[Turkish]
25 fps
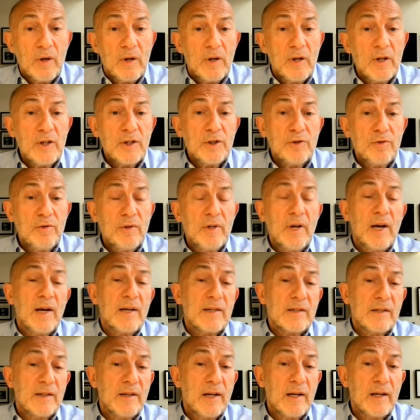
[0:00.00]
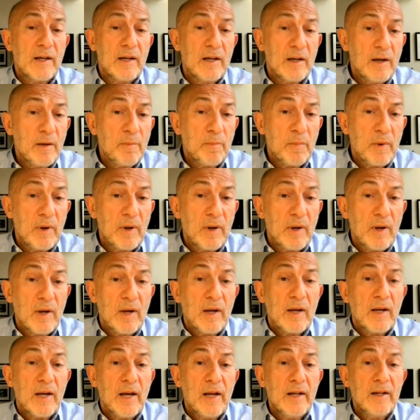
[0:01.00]
iş dünyasına girip
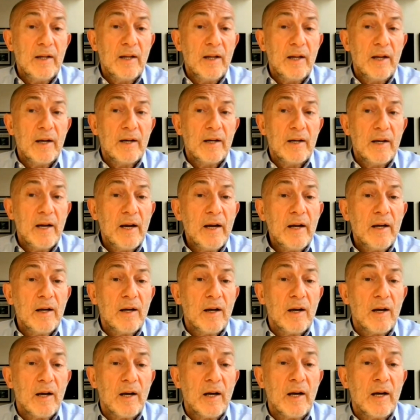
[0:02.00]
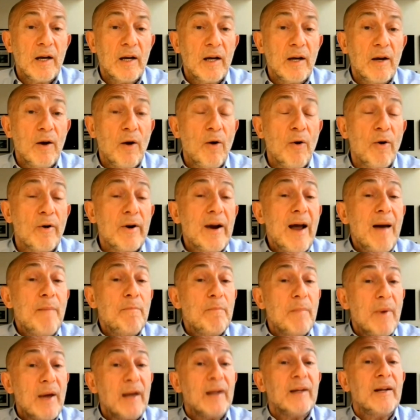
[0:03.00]
kendilerini e,
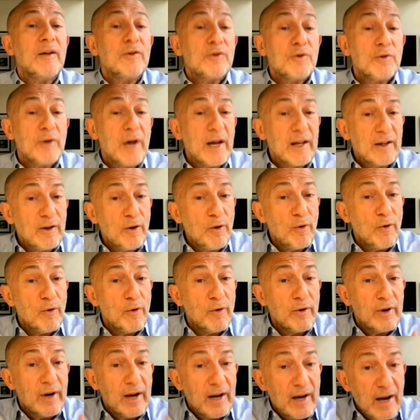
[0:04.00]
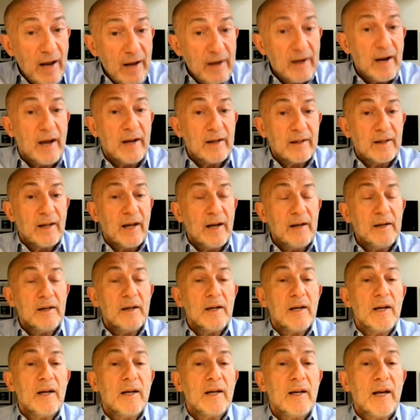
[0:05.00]
öğren e, sürekli öğrenerekten
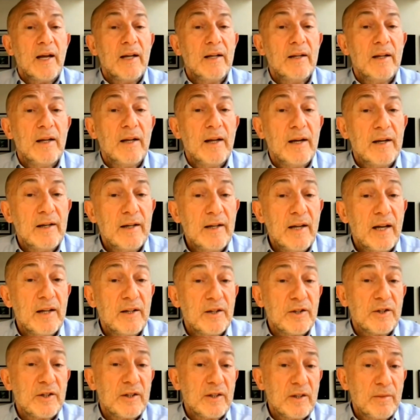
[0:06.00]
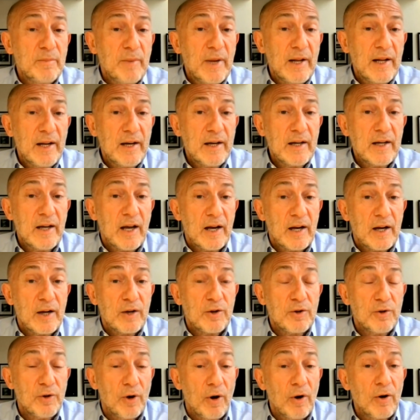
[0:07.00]
kendilerini yetiştirmeleri
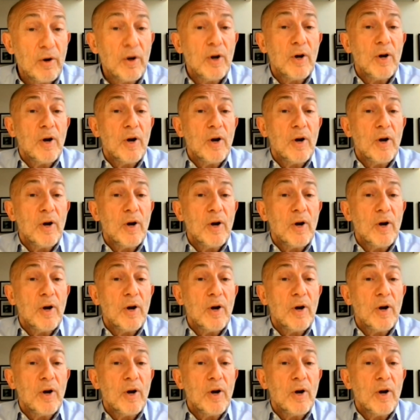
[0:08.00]
gerekiyor.